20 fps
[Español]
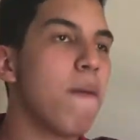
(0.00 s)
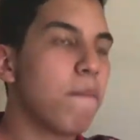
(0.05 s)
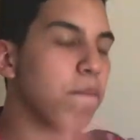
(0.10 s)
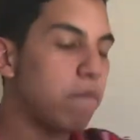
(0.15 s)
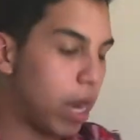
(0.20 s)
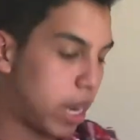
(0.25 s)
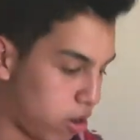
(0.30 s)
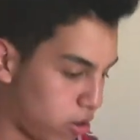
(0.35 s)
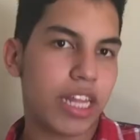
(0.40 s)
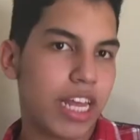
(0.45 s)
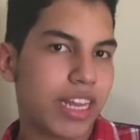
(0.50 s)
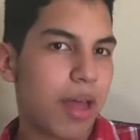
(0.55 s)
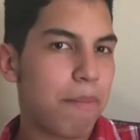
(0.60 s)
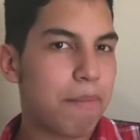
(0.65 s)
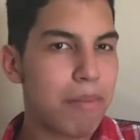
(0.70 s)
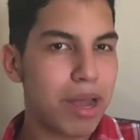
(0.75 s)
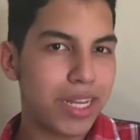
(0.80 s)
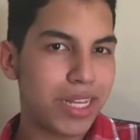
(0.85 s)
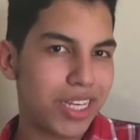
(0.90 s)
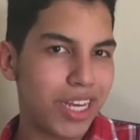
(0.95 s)
Bueno, está
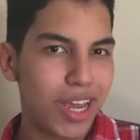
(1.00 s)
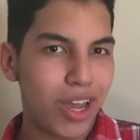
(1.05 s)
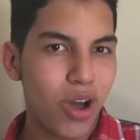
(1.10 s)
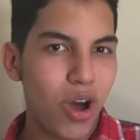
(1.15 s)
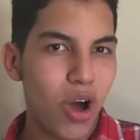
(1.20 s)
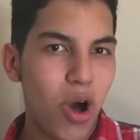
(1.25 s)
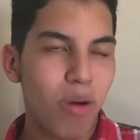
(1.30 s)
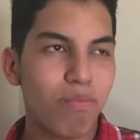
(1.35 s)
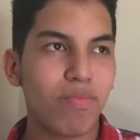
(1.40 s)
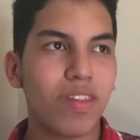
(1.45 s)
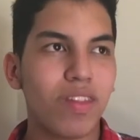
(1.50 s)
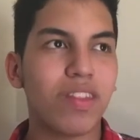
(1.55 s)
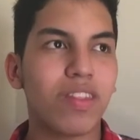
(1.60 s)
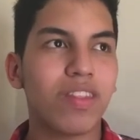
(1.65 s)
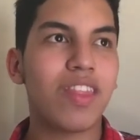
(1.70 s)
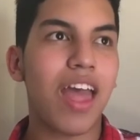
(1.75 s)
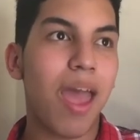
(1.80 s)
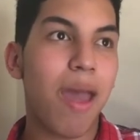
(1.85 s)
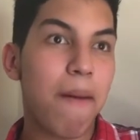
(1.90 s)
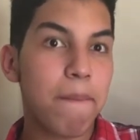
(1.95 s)
más chingón
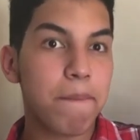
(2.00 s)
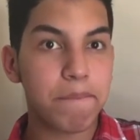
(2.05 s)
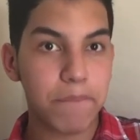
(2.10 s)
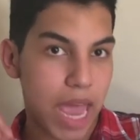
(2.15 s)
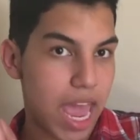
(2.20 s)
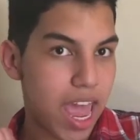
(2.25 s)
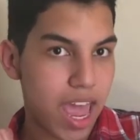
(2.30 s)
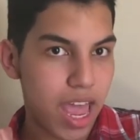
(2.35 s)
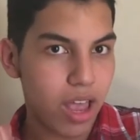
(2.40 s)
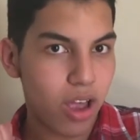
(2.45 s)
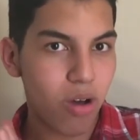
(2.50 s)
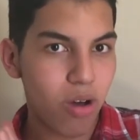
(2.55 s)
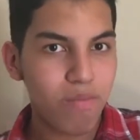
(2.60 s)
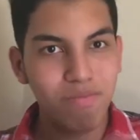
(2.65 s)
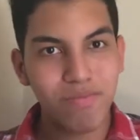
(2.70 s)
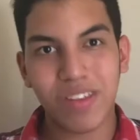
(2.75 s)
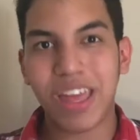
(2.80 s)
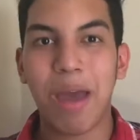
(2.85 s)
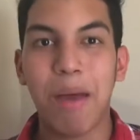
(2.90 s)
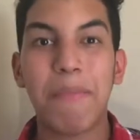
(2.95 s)
de México
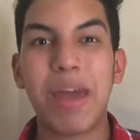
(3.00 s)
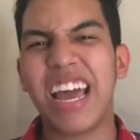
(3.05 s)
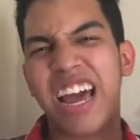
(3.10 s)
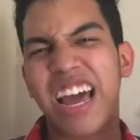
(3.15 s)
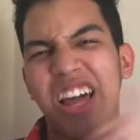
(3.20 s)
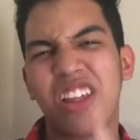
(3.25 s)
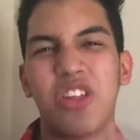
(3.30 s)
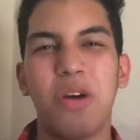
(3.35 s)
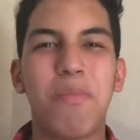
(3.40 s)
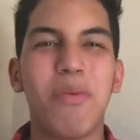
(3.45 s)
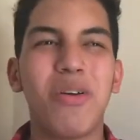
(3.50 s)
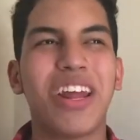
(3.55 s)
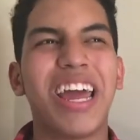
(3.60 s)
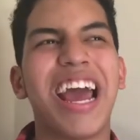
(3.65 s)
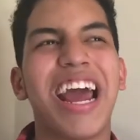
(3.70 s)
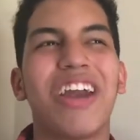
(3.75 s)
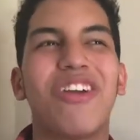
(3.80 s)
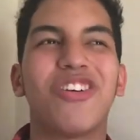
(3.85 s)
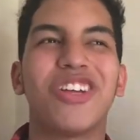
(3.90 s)
que me encantó porque ganó